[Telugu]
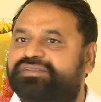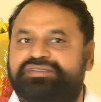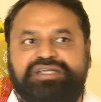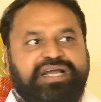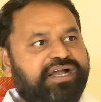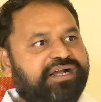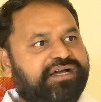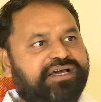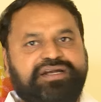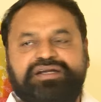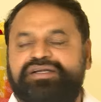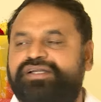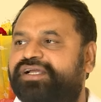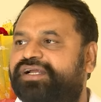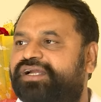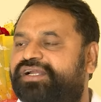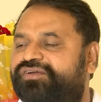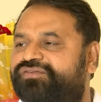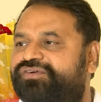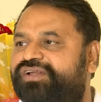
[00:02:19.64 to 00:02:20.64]
దాకరకు
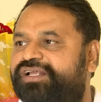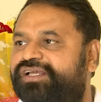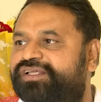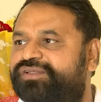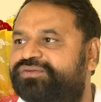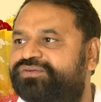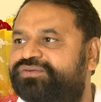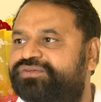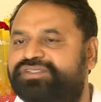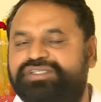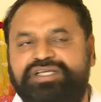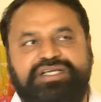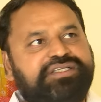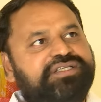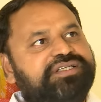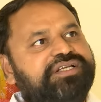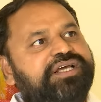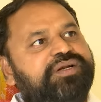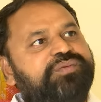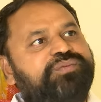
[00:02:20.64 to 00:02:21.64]
టికెట్ ఇవ్వలేదు
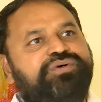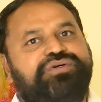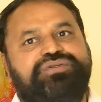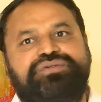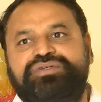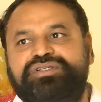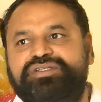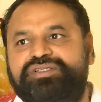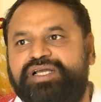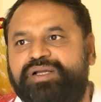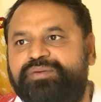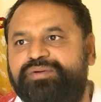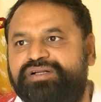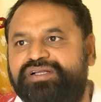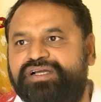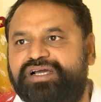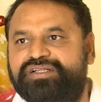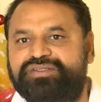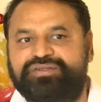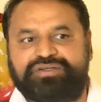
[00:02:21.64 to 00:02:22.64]
ఎస్ నేను పోతుంటే
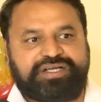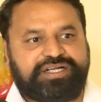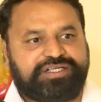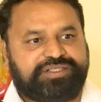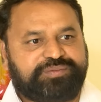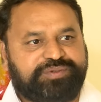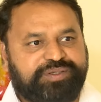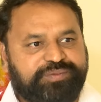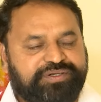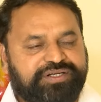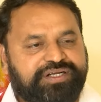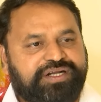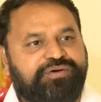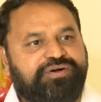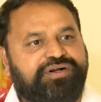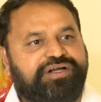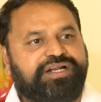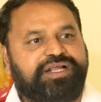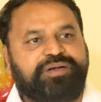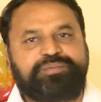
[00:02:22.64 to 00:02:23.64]
సామెల్ గారితో కలిసి మేము ఇంకా
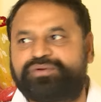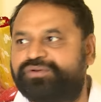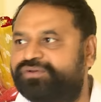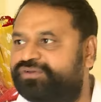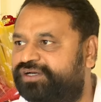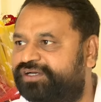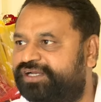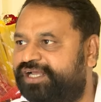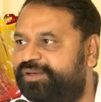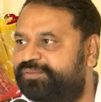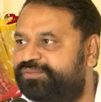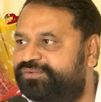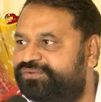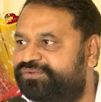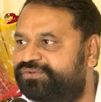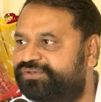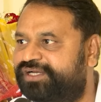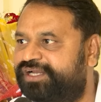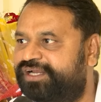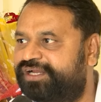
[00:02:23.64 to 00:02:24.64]
ఒక నలభై రోజులు టైం
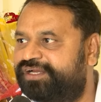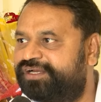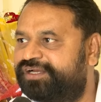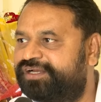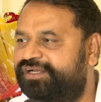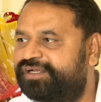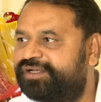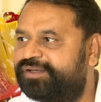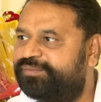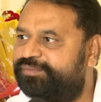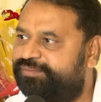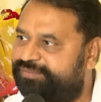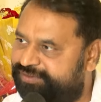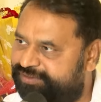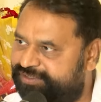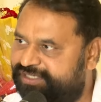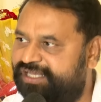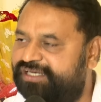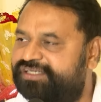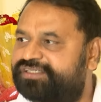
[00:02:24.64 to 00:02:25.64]
ఉంటుండే
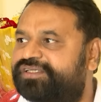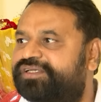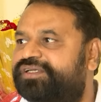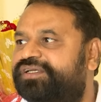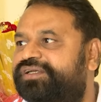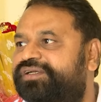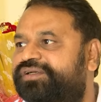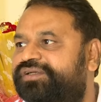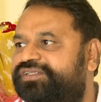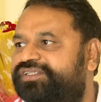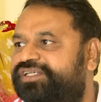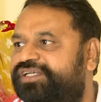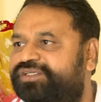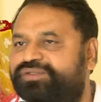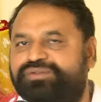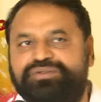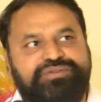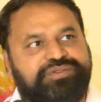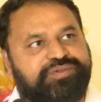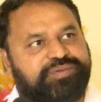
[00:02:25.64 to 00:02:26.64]
కలిసి
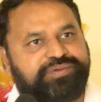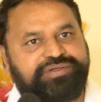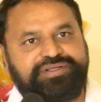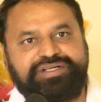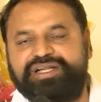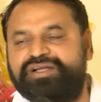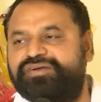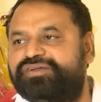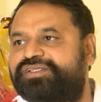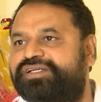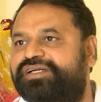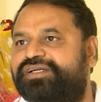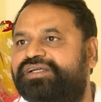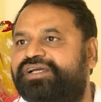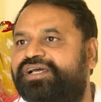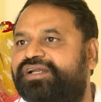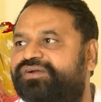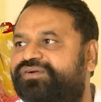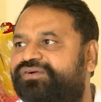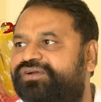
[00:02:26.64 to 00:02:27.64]
చేసుకుంటుంటే రేవంత్ రెడ్డి
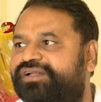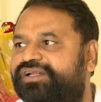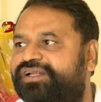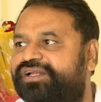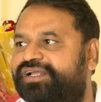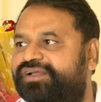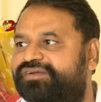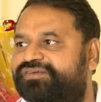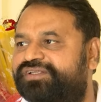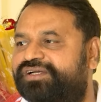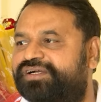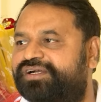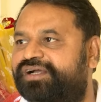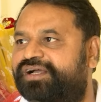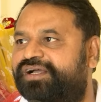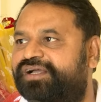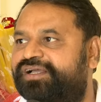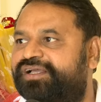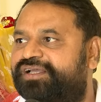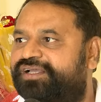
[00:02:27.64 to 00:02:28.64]
గారికి కూడా నేను ఏ
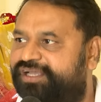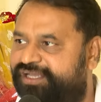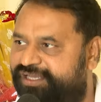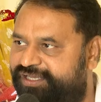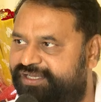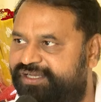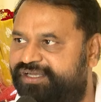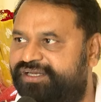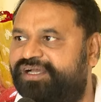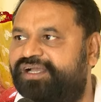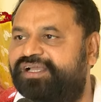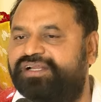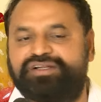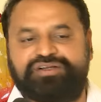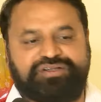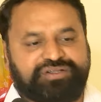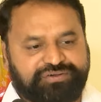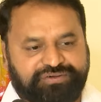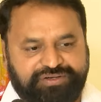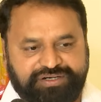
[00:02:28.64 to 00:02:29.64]
విధంగా ఏ నా
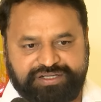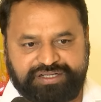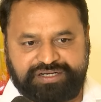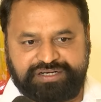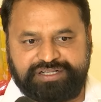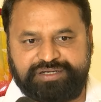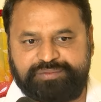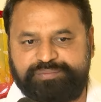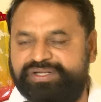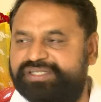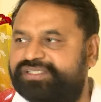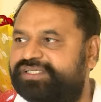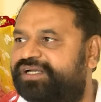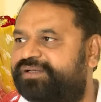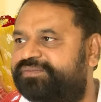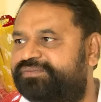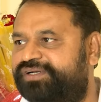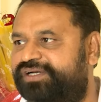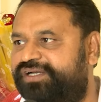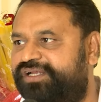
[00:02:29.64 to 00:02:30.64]
నియోజకవర్గాలు నేను
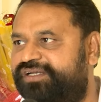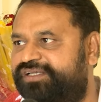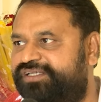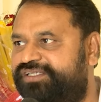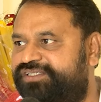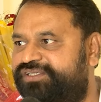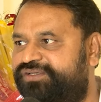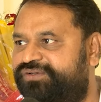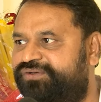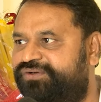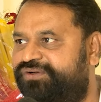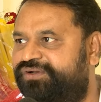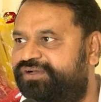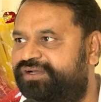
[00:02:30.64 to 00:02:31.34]
ప్రచారం చేయడానికి ఇస్తారో